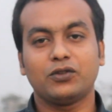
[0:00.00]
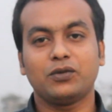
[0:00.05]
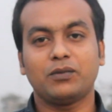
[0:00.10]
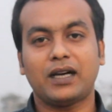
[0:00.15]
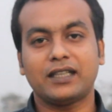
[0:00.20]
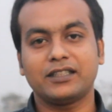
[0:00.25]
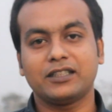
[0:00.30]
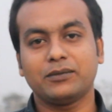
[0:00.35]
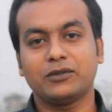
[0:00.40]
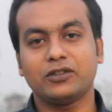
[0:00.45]

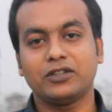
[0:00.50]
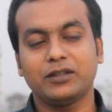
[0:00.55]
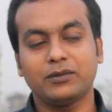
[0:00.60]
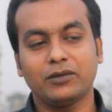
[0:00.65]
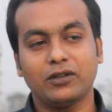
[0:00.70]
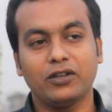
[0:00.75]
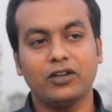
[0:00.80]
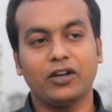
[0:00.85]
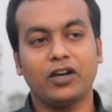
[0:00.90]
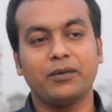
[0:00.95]
শুধু মাঝে
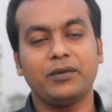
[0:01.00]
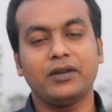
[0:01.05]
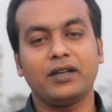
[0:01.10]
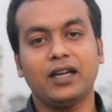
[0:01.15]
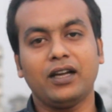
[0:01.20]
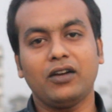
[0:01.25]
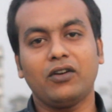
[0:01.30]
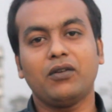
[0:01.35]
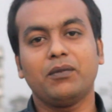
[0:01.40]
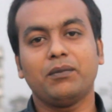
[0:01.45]
মধ্যে বললে
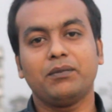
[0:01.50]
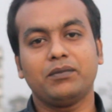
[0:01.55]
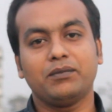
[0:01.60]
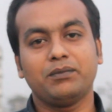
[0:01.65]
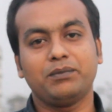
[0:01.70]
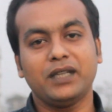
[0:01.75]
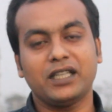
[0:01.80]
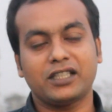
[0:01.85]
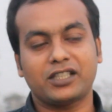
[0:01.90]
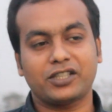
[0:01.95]
হবে না
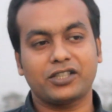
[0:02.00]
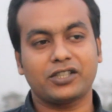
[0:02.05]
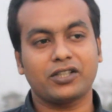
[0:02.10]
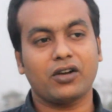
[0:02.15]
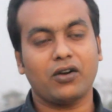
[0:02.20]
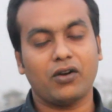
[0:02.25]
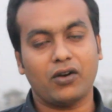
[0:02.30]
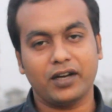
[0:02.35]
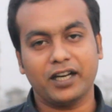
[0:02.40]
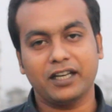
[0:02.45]
বেশ
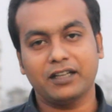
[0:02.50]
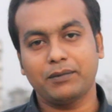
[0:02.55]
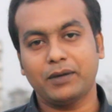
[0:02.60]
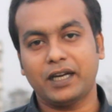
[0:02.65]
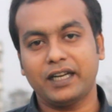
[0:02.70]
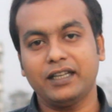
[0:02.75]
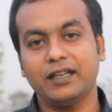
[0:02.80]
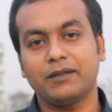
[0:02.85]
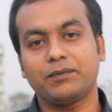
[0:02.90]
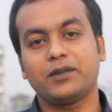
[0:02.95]

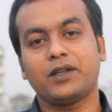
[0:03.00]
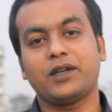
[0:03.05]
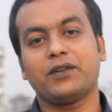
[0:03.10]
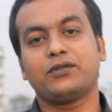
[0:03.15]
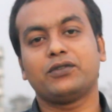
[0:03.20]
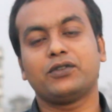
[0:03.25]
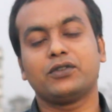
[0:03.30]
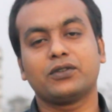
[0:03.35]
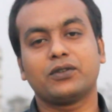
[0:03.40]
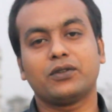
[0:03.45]
অনেকবারই
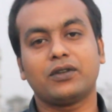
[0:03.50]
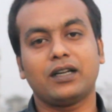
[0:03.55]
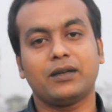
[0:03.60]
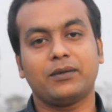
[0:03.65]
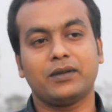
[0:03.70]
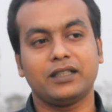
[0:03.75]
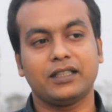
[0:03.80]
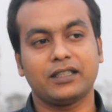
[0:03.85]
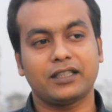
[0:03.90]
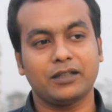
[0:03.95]
আপনারা ফোন
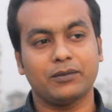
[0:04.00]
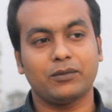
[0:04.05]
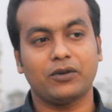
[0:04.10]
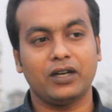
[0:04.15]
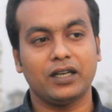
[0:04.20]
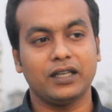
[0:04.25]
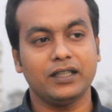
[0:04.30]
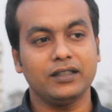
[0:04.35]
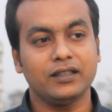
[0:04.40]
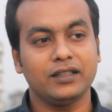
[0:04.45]
করে আমাদেরকে
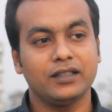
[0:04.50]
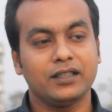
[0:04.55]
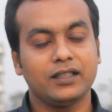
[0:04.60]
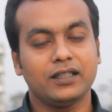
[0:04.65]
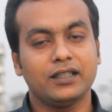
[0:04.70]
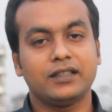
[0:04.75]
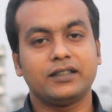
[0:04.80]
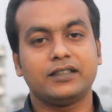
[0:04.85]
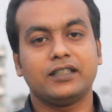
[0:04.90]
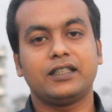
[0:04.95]
বলেন
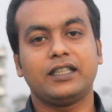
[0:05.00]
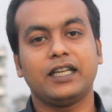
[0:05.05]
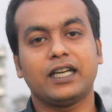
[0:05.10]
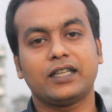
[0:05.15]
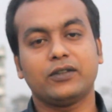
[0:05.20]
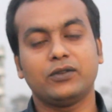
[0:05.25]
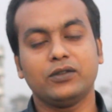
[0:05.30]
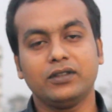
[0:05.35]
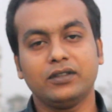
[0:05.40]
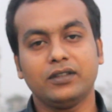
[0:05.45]
যে
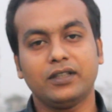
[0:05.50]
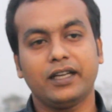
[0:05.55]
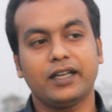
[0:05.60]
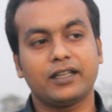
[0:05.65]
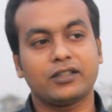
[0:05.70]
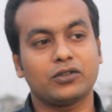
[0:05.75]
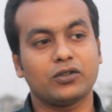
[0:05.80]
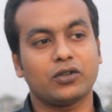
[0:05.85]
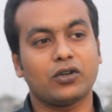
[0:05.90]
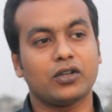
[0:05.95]
দেখুন
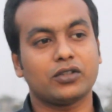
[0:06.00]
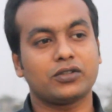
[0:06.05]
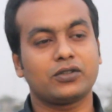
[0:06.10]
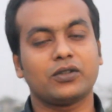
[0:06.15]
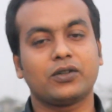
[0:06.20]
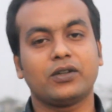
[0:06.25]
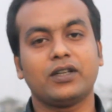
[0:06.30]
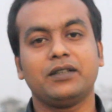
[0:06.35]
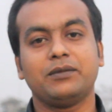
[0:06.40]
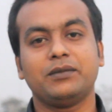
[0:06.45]
একটু
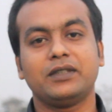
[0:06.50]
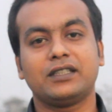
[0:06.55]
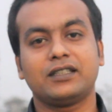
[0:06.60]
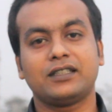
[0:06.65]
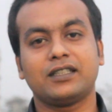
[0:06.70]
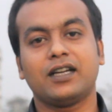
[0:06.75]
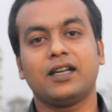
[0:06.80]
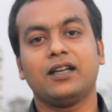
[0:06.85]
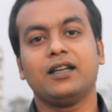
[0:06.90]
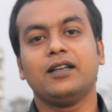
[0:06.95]
কষ্ট করে এই
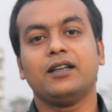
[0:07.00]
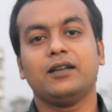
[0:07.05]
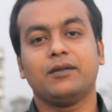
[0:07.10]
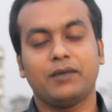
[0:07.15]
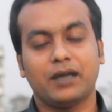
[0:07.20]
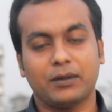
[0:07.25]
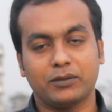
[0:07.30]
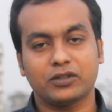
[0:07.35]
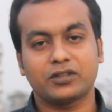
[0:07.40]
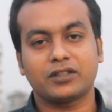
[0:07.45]
বীজটা
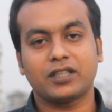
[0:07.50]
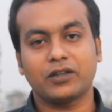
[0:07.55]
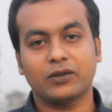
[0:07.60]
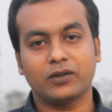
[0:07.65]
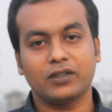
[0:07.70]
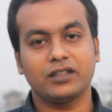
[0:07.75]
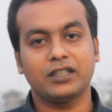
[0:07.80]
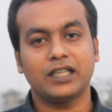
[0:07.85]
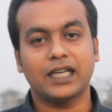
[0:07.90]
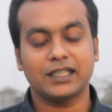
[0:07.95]

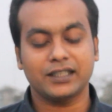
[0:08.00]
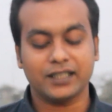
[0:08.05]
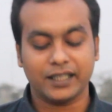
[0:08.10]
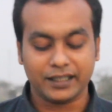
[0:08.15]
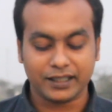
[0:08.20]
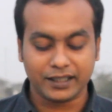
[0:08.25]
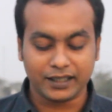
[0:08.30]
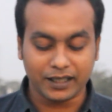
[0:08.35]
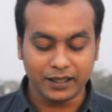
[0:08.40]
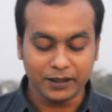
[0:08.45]
ব্যবস্থা করে দেয়া
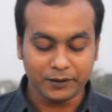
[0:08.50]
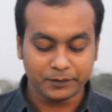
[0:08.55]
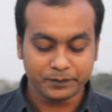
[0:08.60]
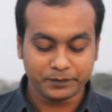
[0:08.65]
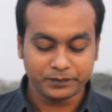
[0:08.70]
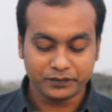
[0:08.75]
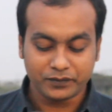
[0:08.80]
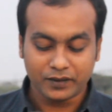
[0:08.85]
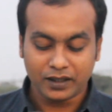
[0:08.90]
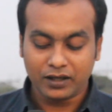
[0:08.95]
যায় কিনা
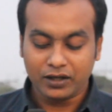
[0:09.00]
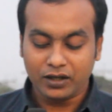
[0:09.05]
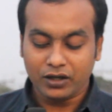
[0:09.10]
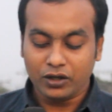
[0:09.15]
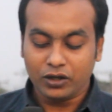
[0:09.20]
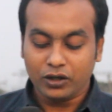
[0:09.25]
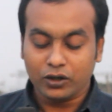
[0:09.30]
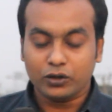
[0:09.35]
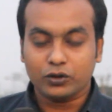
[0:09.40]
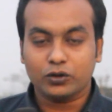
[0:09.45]

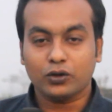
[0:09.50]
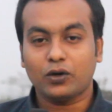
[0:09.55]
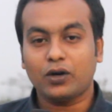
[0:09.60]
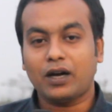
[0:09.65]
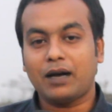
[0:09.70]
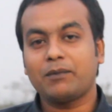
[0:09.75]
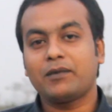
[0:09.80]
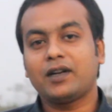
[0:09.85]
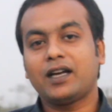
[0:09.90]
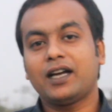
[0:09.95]

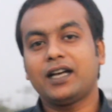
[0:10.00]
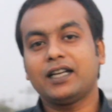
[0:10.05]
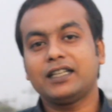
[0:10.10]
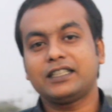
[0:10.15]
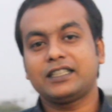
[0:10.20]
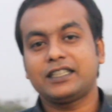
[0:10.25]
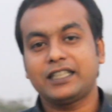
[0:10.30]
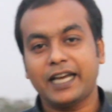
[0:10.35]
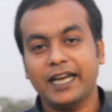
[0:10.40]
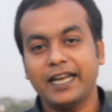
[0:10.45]
তো আমরা
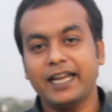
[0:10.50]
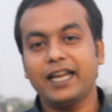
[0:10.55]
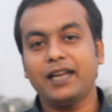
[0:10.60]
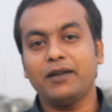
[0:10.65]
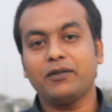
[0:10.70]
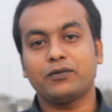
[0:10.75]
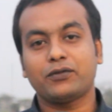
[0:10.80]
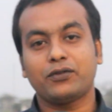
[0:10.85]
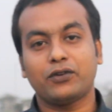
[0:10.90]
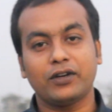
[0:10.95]

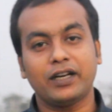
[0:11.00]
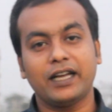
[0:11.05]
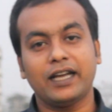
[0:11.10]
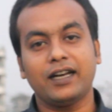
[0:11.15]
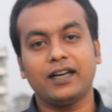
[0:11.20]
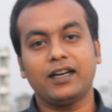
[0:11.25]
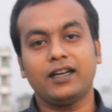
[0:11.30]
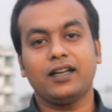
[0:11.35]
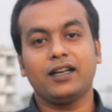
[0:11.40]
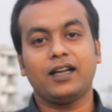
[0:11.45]
সেই
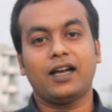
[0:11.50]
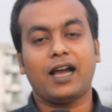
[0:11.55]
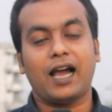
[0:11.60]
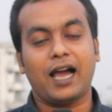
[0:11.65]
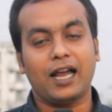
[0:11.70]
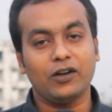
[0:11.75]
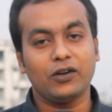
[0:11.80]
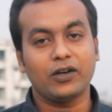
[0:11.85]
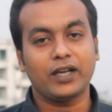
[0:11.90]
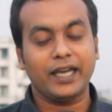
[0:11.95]
ফোনের
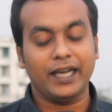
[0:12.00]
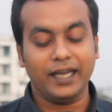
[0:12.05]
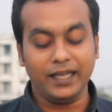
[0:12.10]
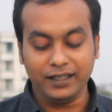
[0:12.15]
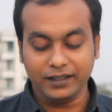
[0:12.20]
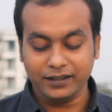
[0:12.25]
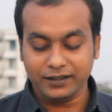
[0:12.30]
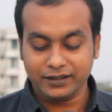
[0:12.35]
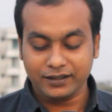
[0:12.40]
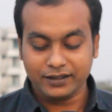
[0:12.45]

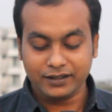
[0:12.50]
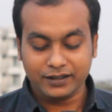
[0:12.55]
আলোকেই